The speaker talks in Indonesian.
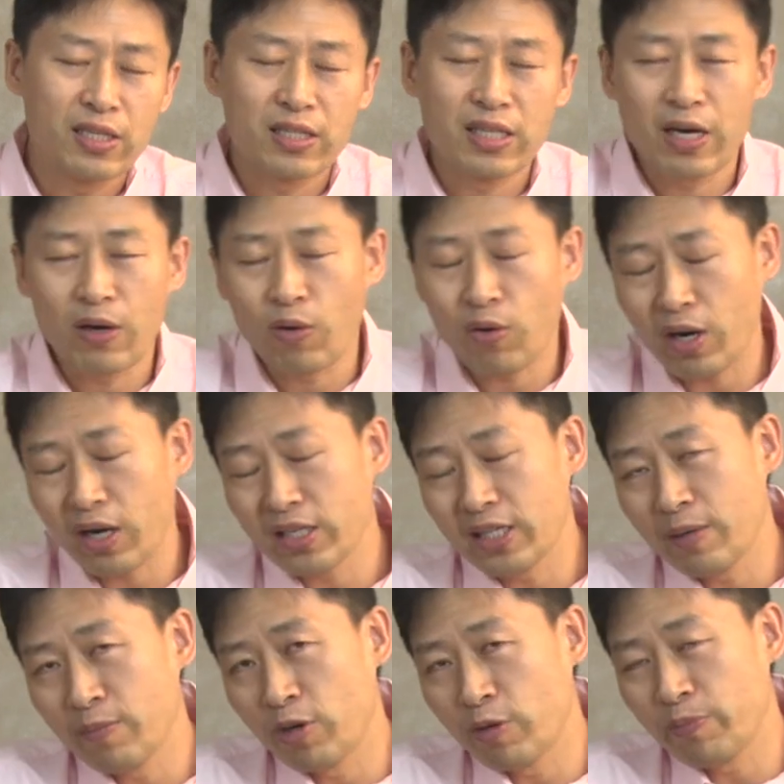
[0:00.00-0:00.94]
Nah orang
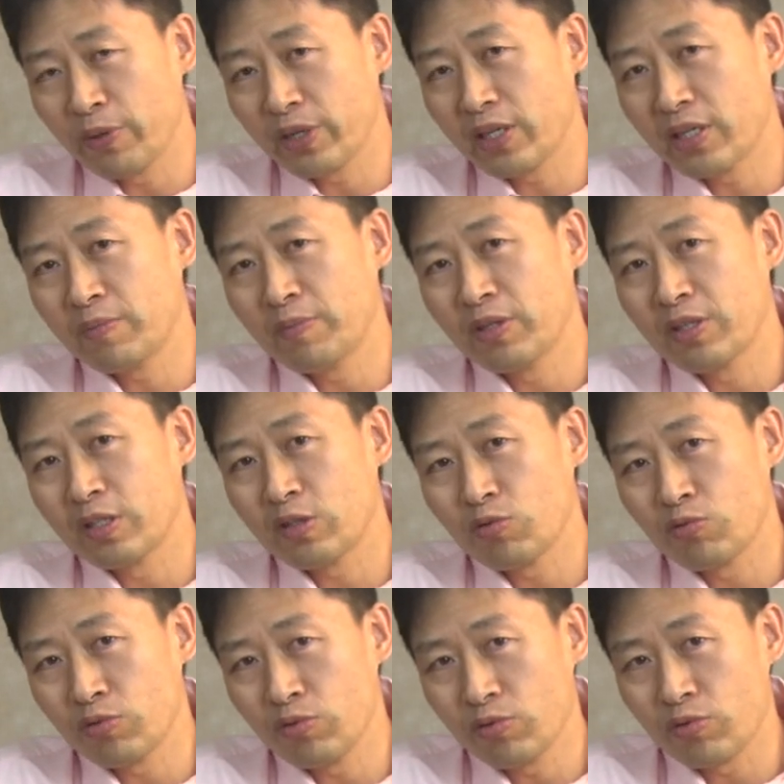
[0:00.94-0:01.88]
yang berpikir
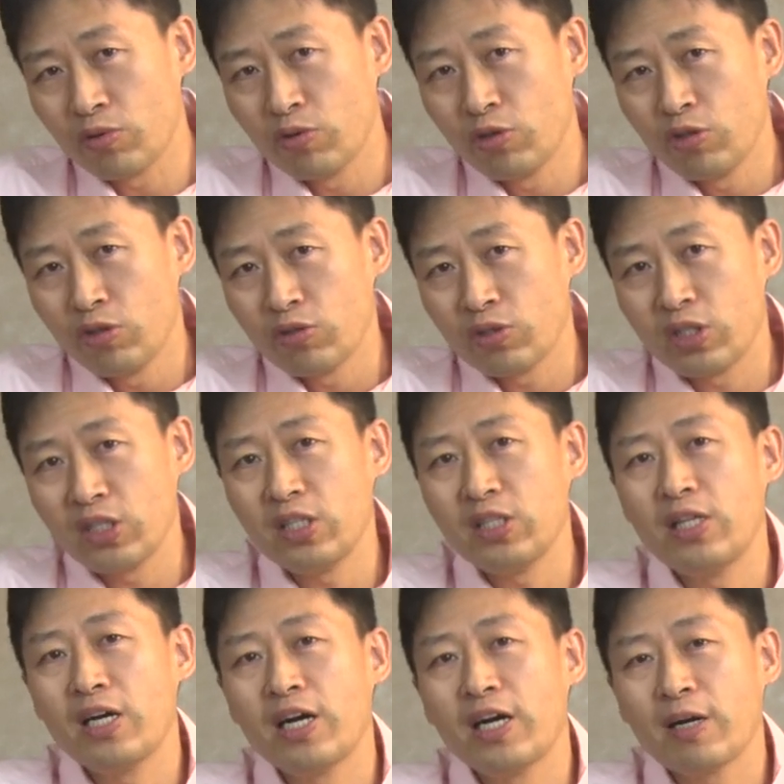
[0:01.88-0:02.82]
begitu
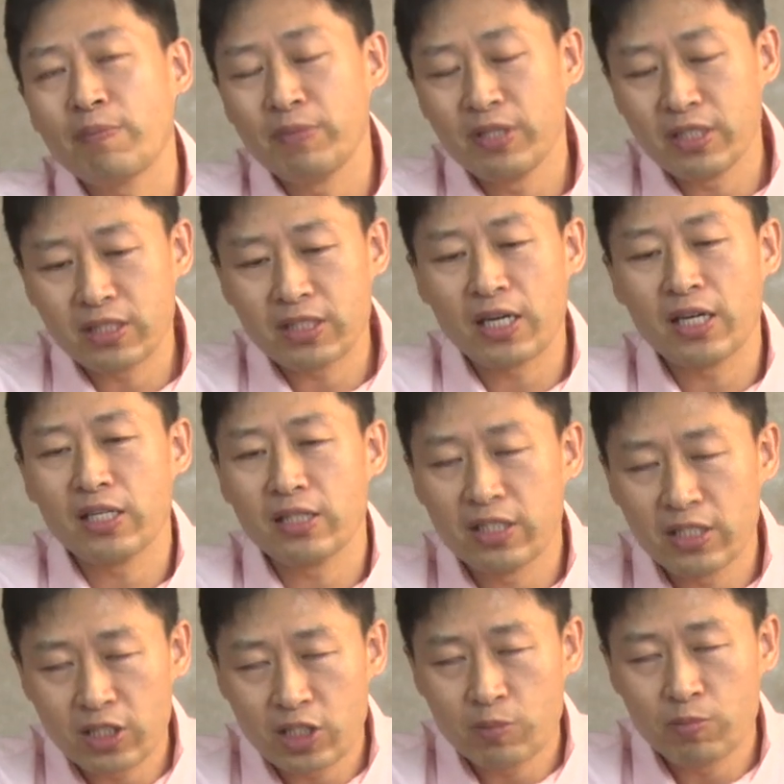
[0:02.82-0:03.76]
tidak bisa
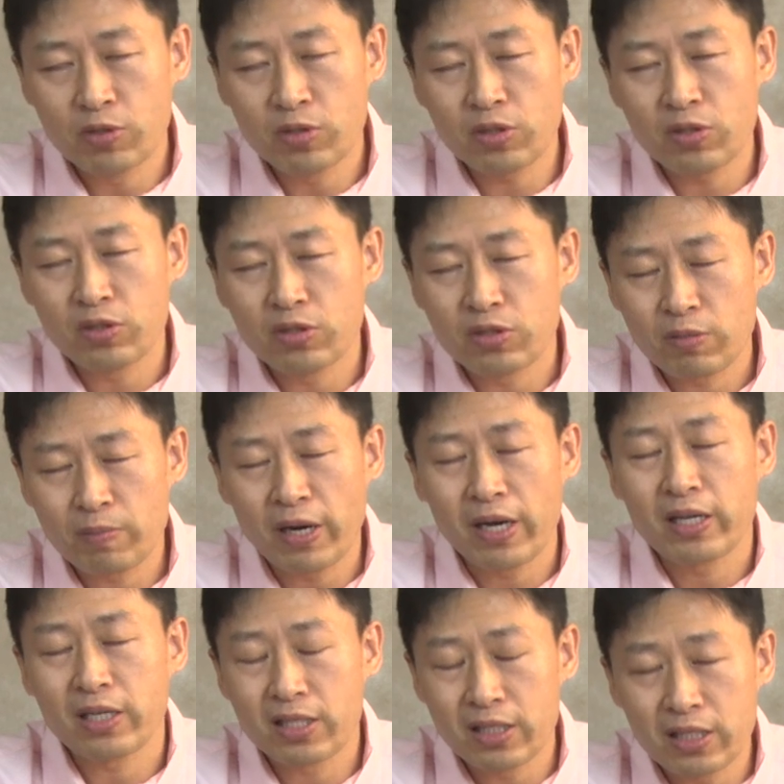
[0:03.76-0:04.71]
disebut
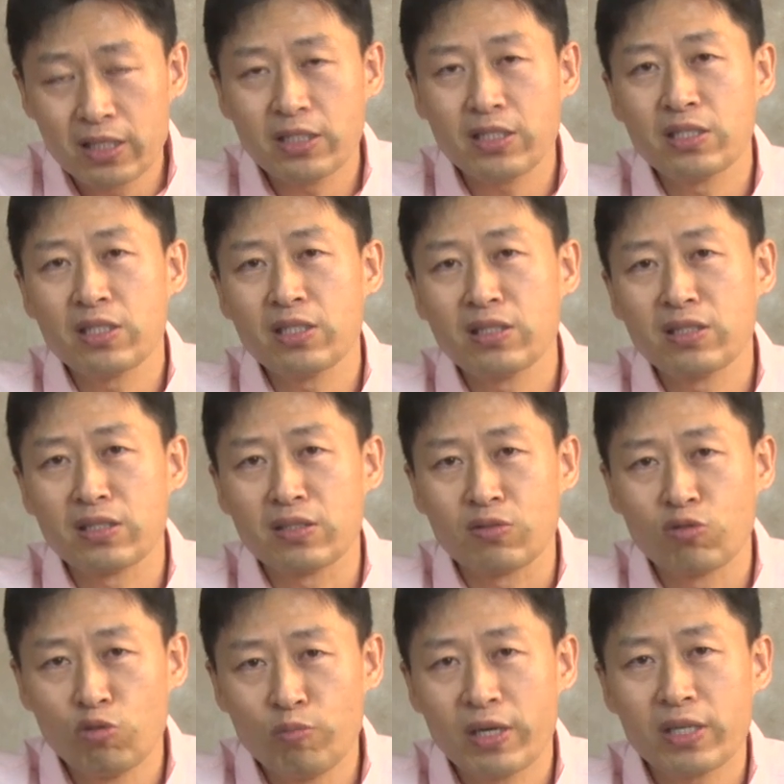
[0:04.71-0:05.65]
sebagai Kristen,
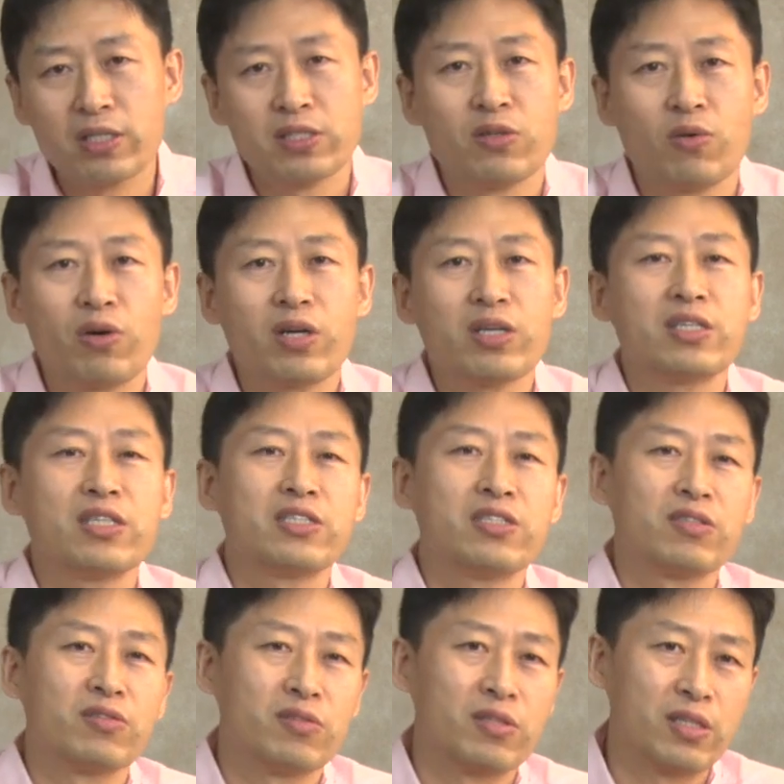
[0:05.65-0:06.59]
umat Kristen, orang
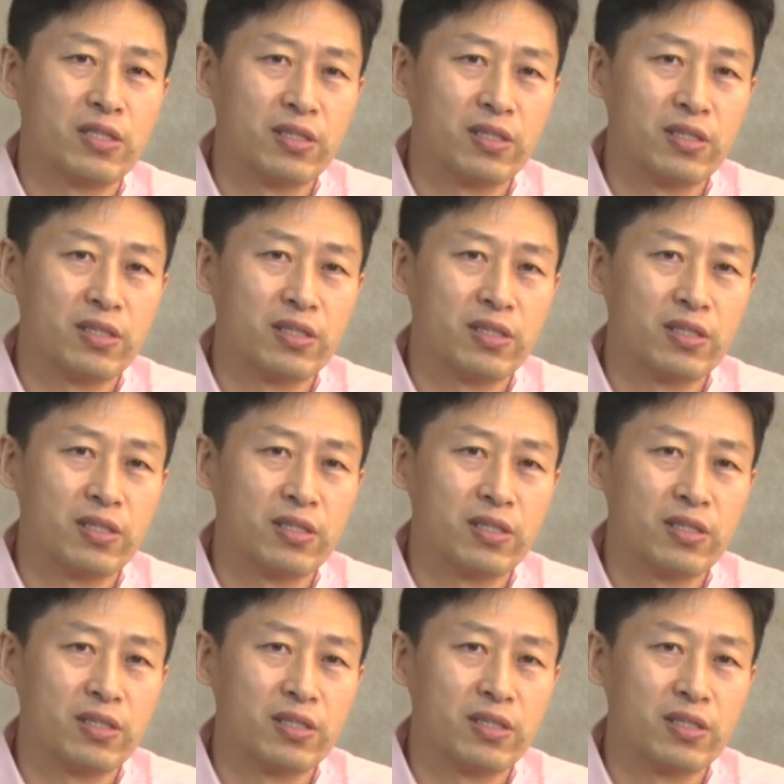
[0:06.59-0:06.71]
Kristen.